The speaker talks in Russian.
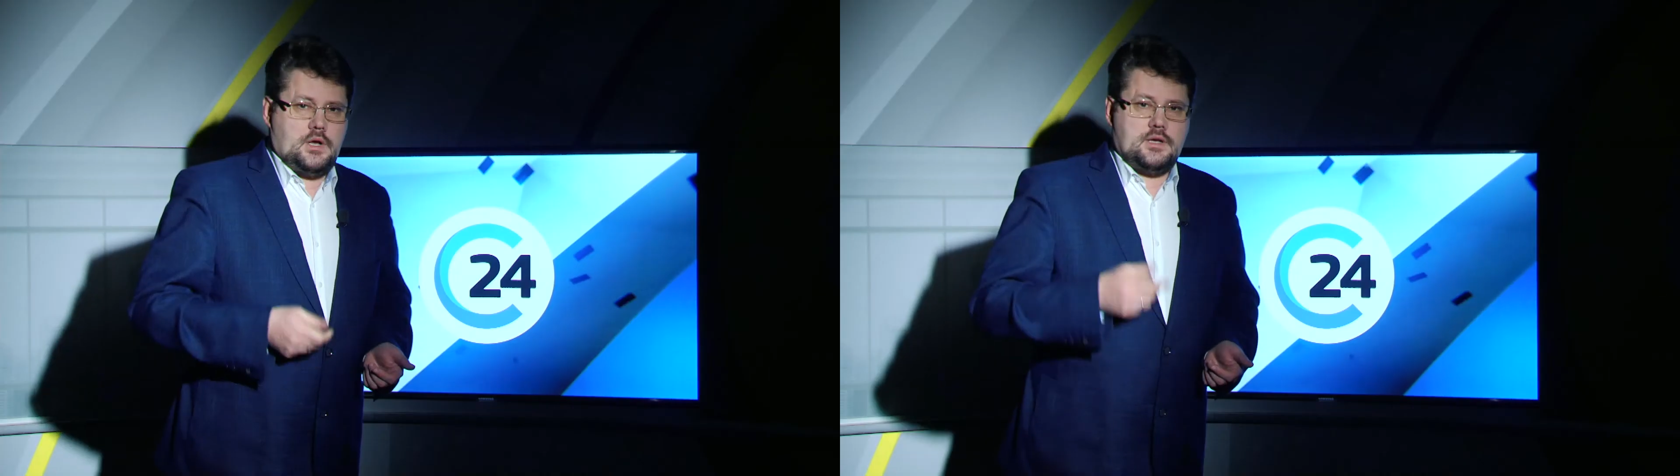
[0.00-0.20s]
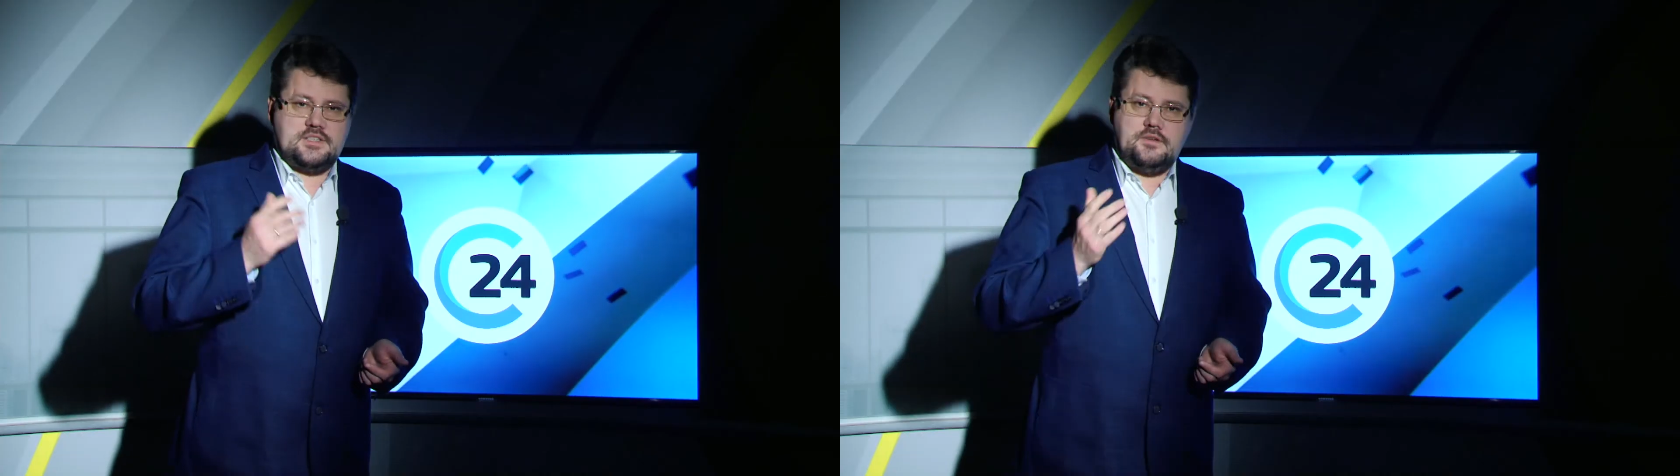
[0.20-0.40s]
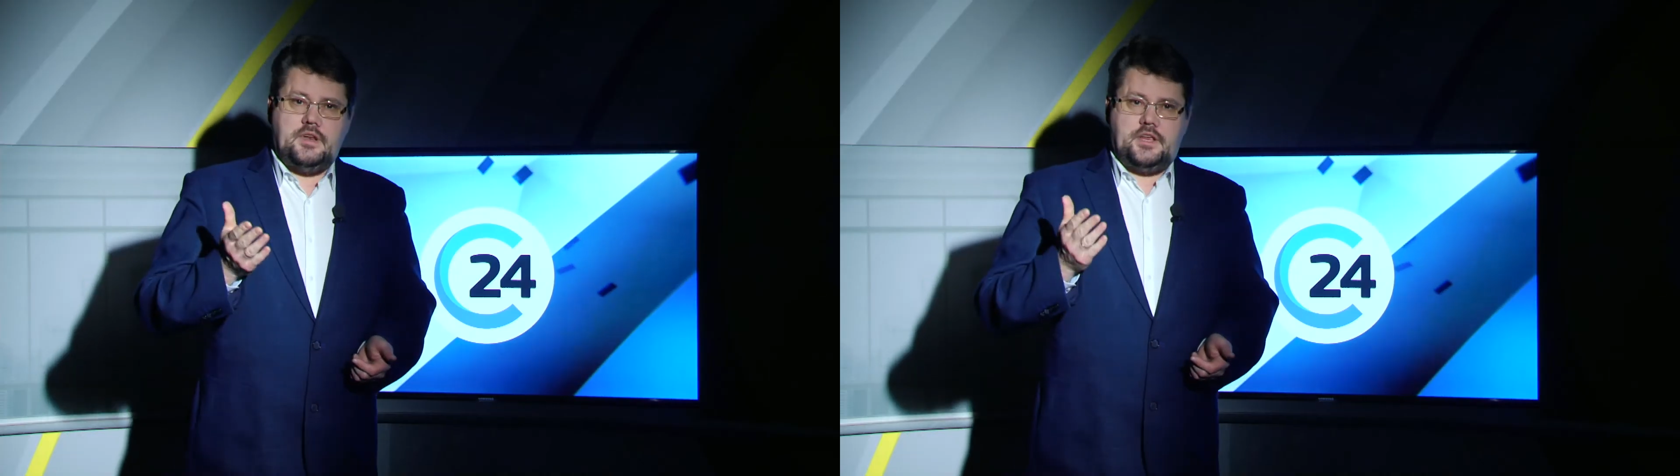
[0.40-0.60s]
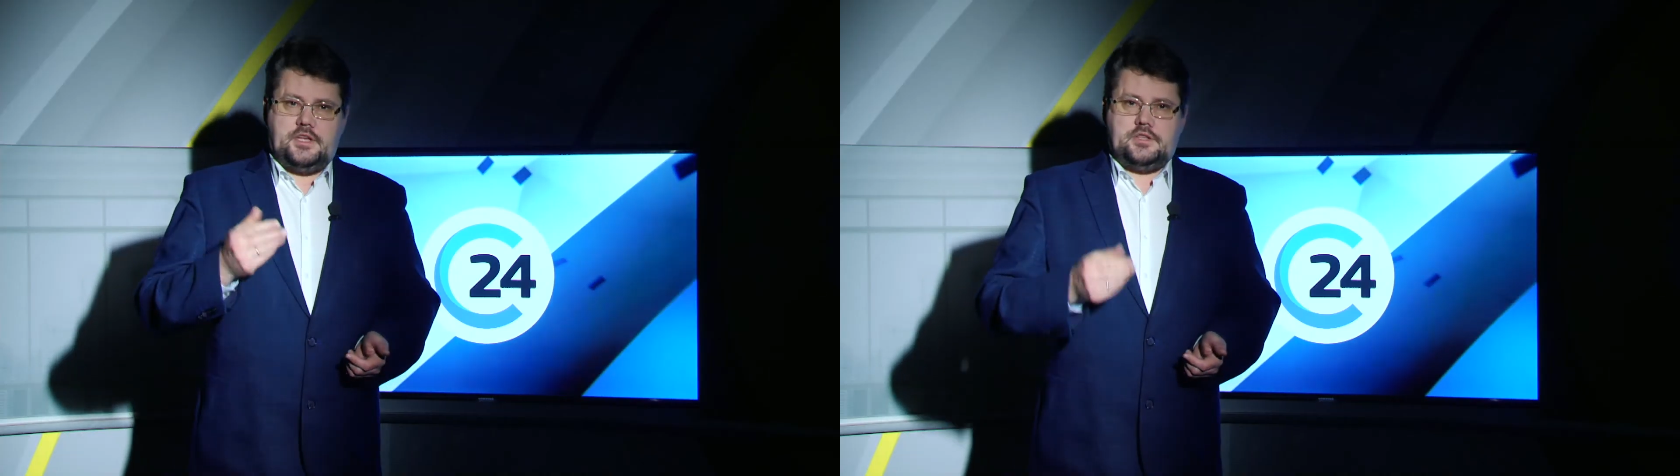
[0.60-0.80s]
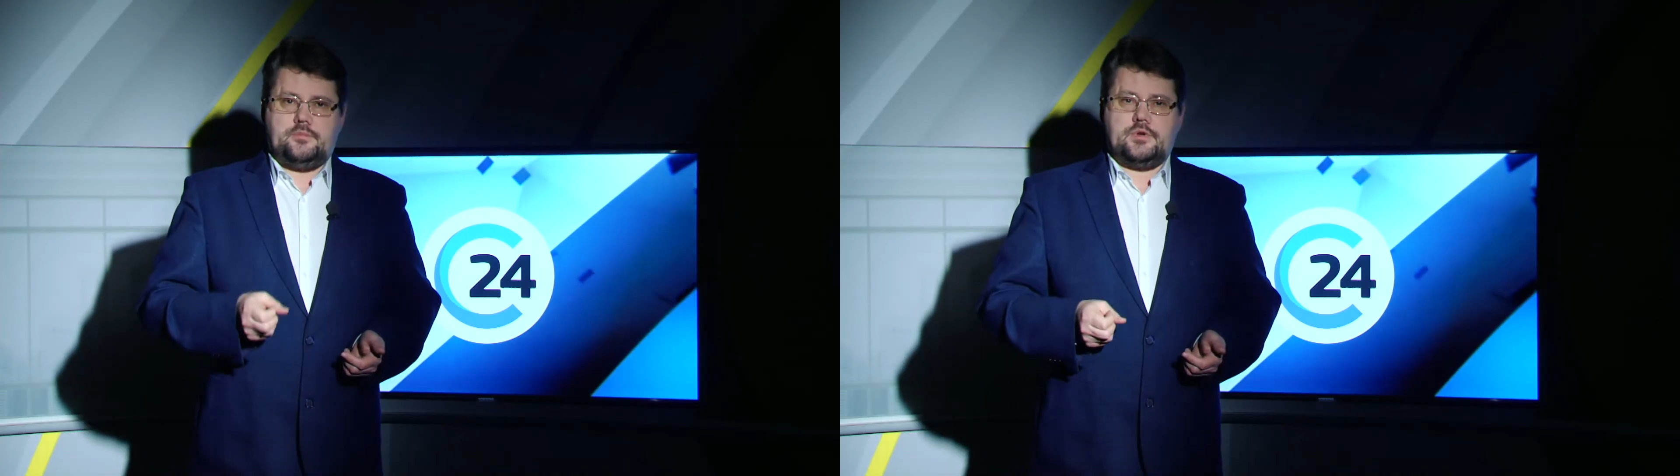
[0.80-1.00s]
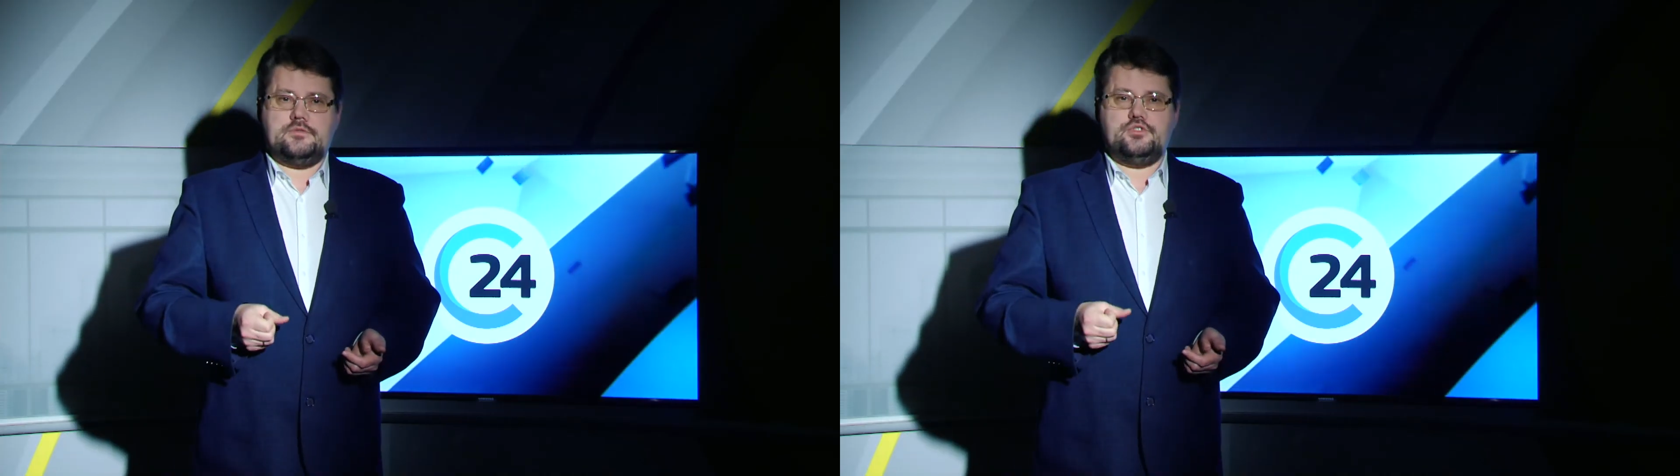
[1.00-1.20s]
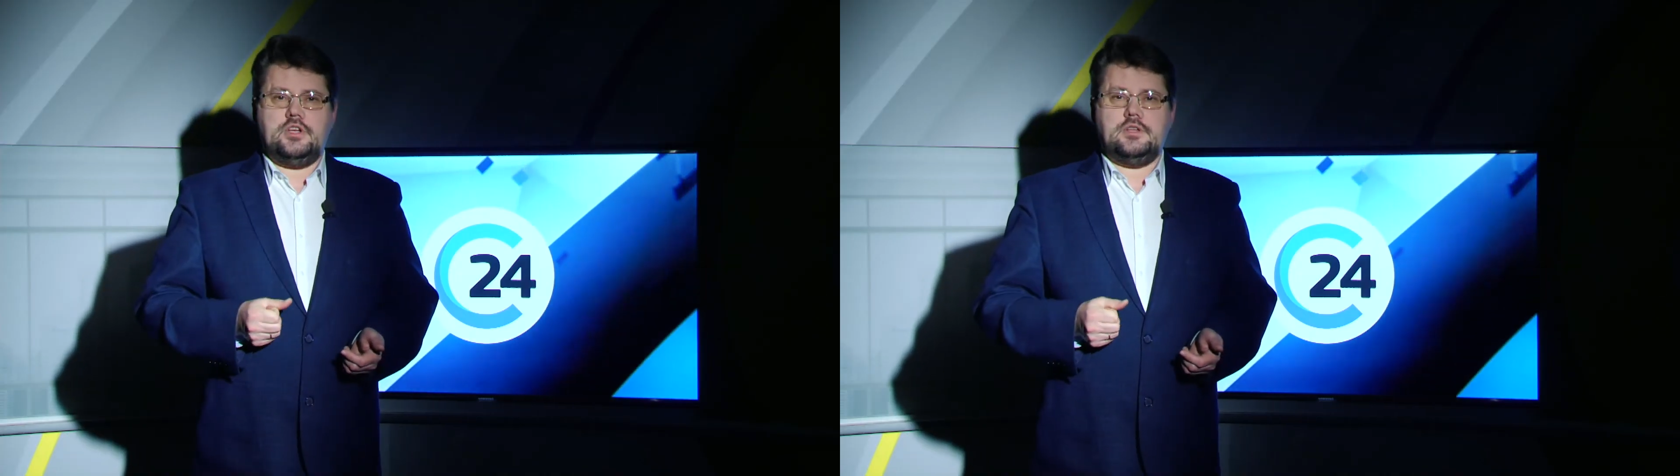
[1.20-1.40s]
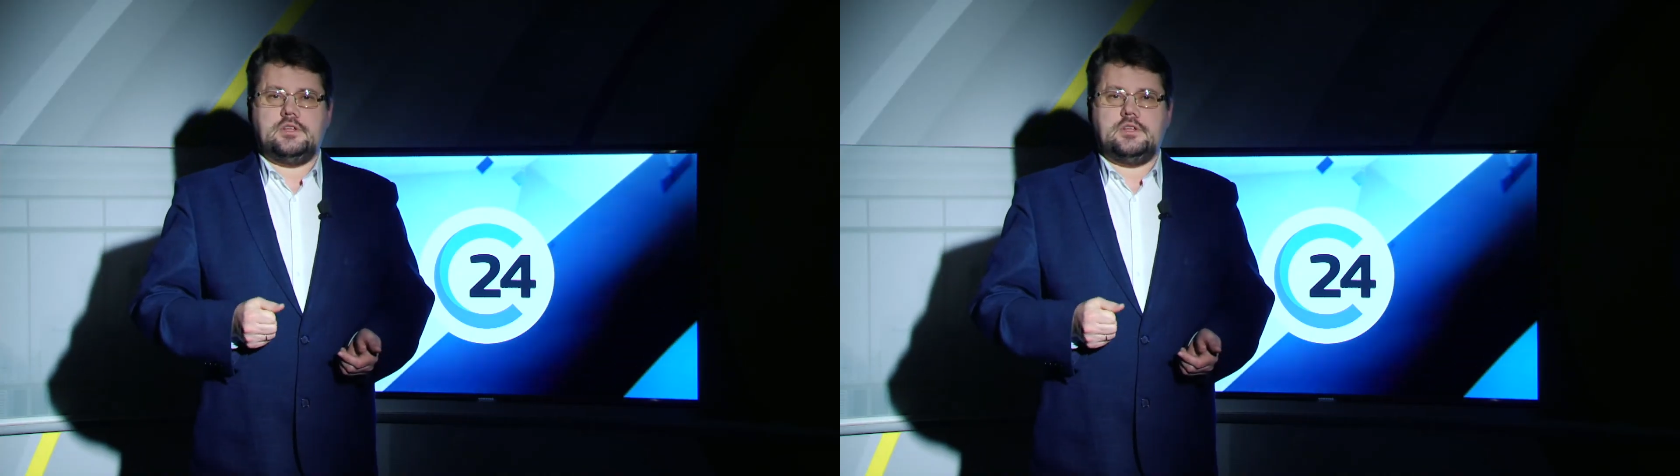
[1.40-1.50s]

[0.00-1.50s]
Заявление это прозвучало